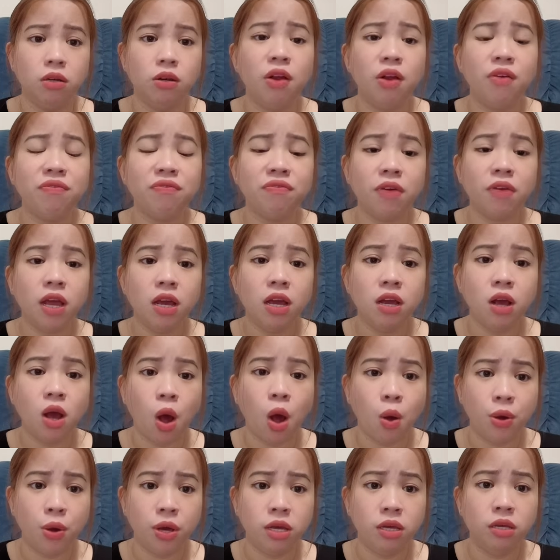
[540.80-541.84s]
nó phải
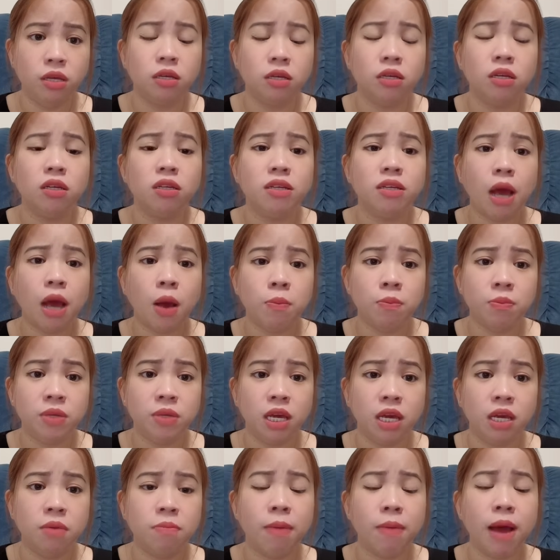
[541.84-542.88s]
gọi chồng
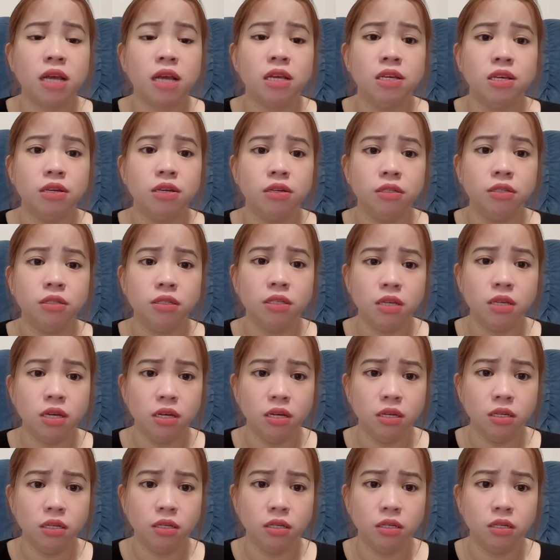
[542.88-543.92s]
chị bằng dượng chứ
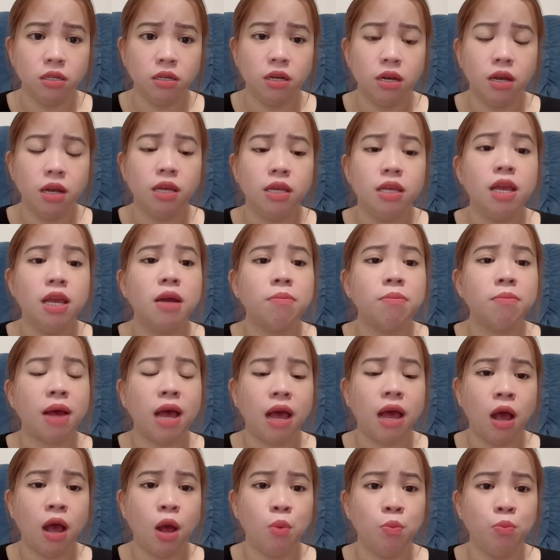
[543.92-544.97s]
nhưng
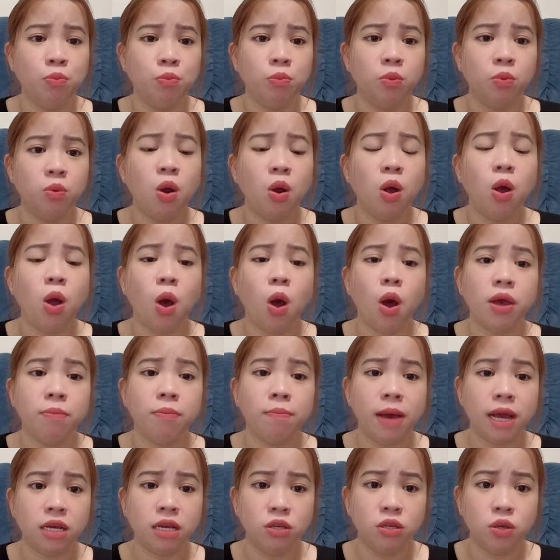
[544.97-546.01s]
mà không nó gọi
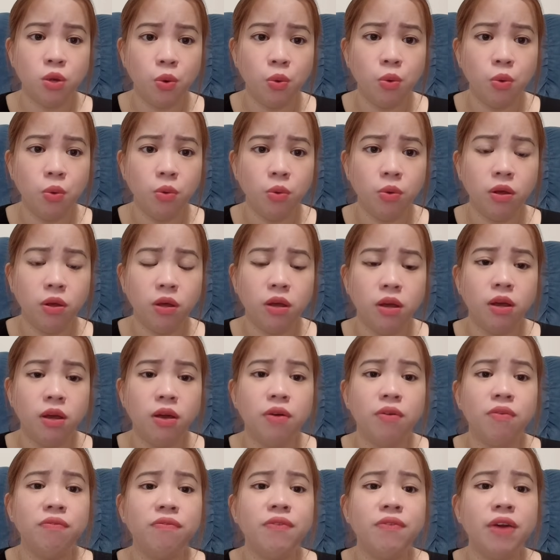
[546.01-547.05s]
bằng chú
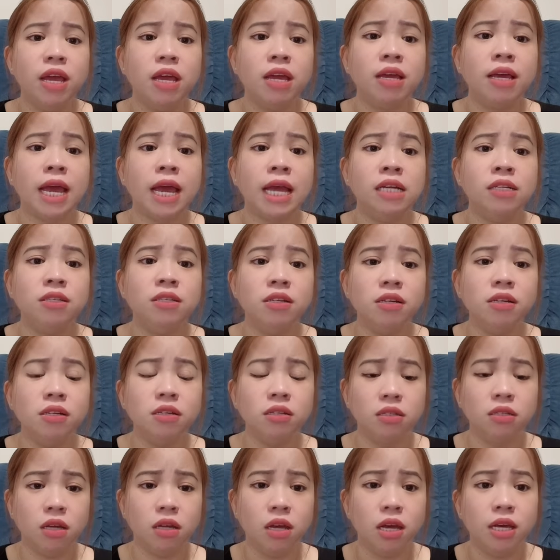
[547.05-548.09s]
vì ngày trước
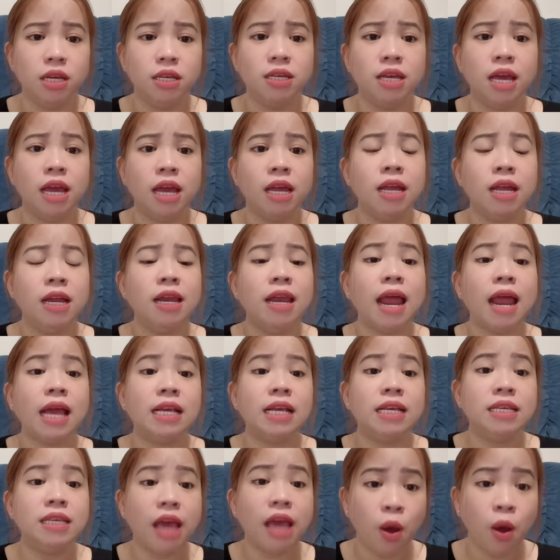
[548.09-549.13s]
chị là
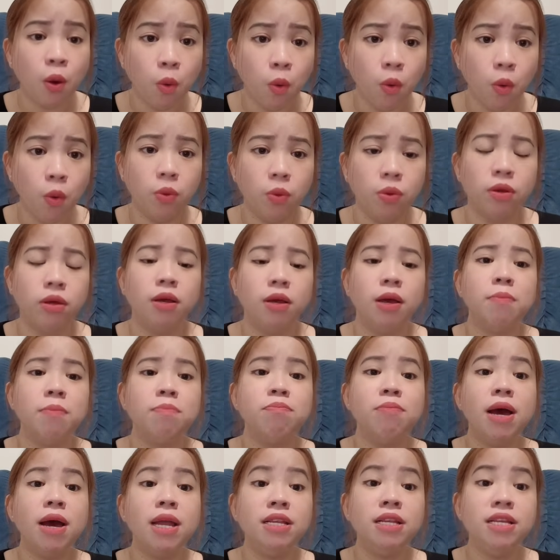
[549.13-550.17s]
cháu
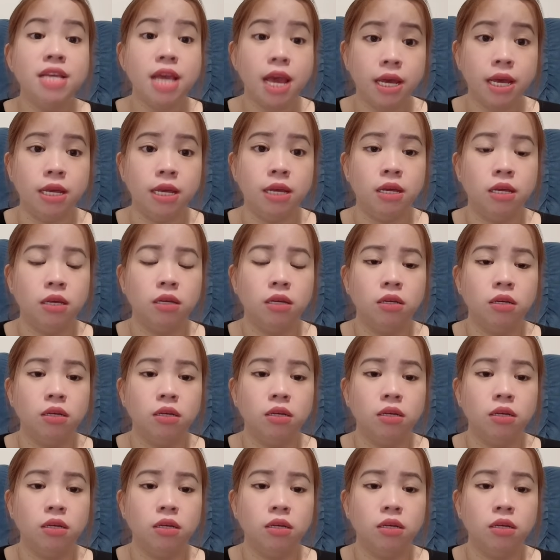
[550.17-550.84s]
bên gì